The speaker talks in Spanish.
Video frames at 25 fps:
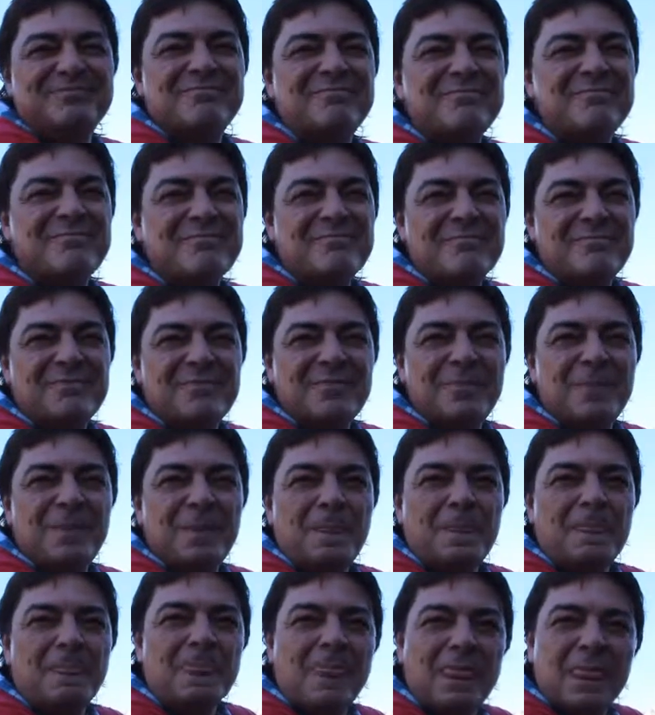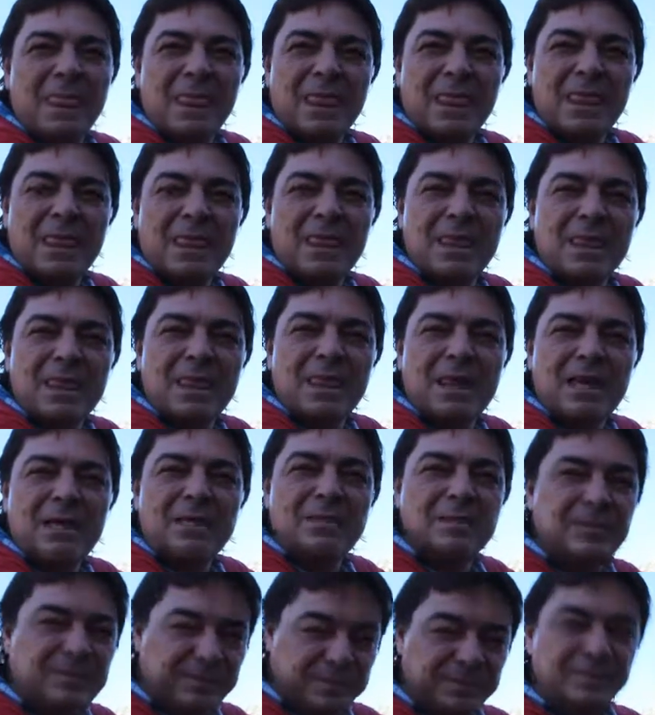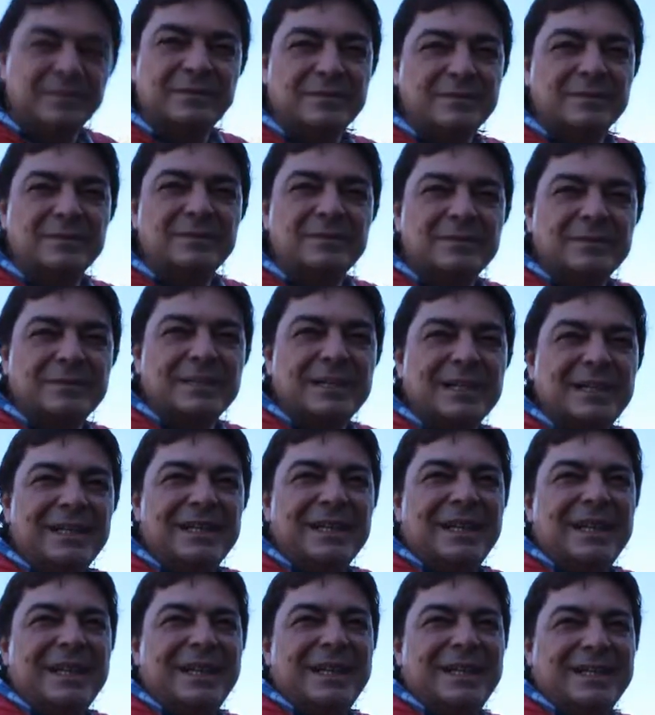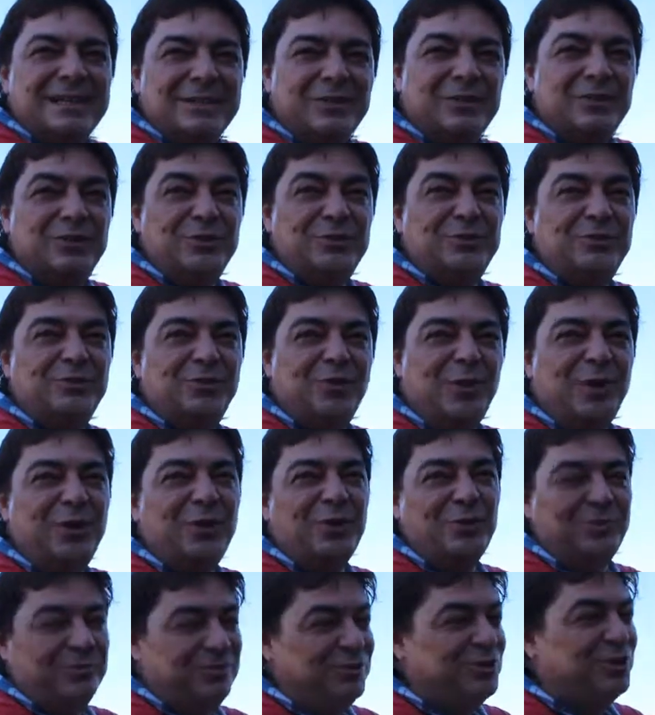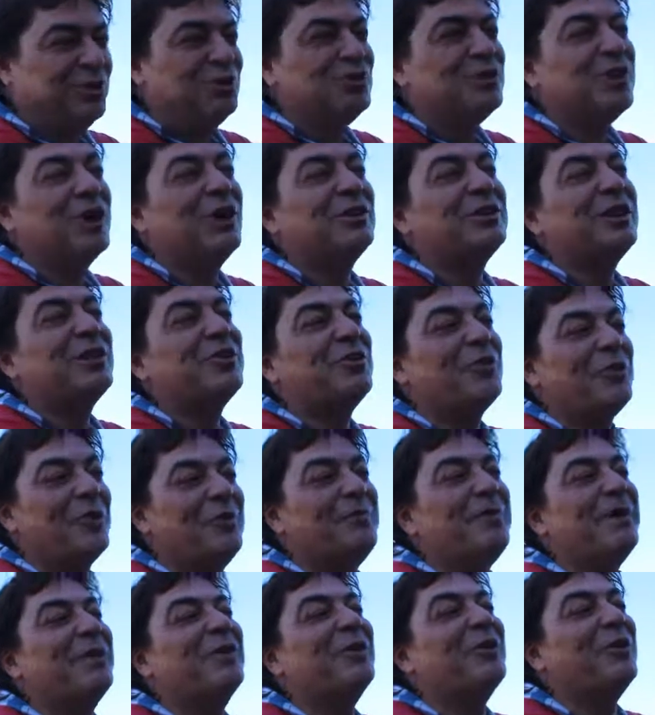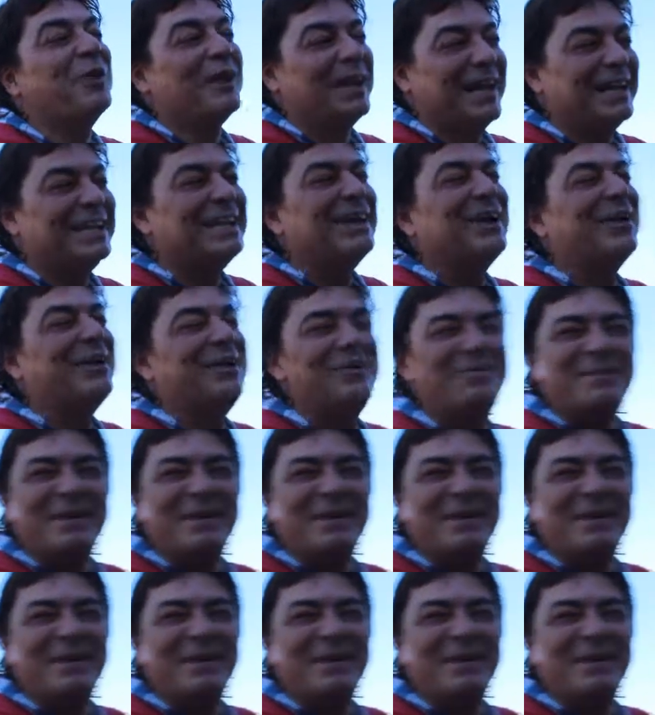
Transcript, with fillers: Me decían que acababas de llegar del médico, ¿no? Mm, bueno, yo no llego tanto del médico, el que ha llegado del